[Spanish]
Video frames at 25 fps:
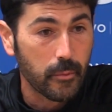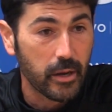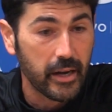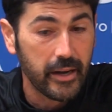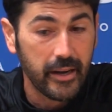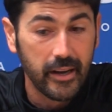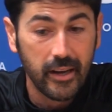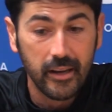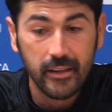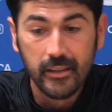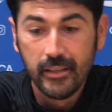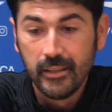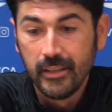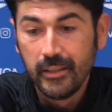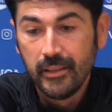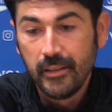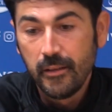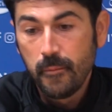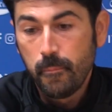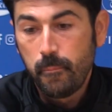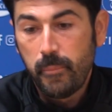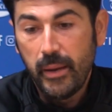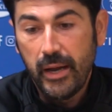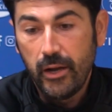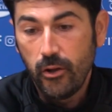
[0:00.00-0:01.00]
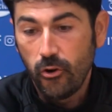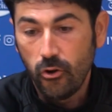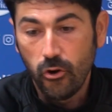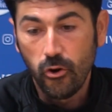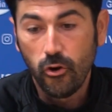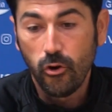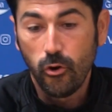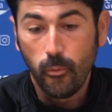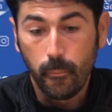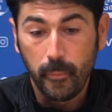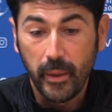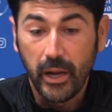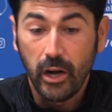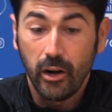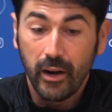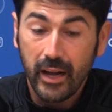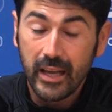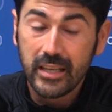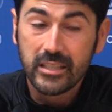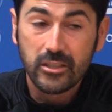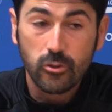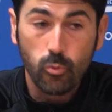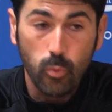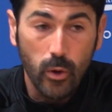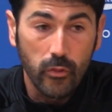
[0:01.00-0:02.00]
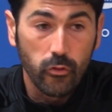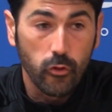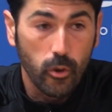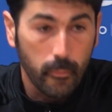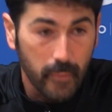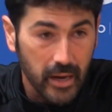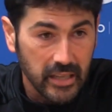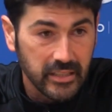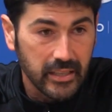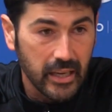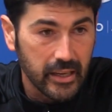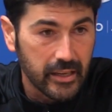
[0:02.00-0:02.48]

manera, pero, pero ahora es cuando más